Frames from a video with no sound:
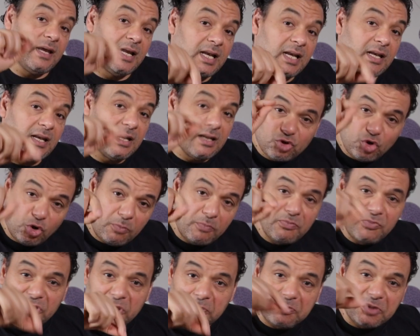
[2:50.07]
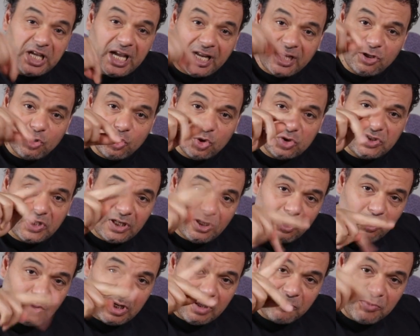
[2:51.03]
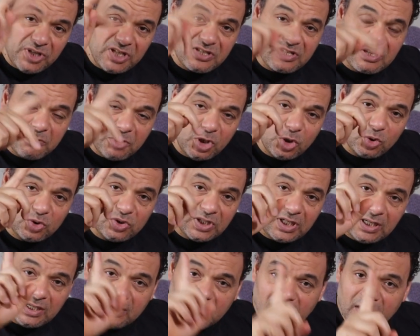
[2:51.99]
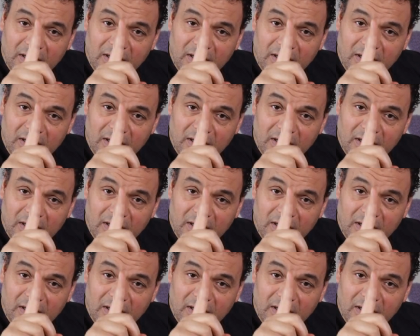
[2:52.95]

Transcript: التمن بتاع النوتة اللي هو اللي بنقسم النوتة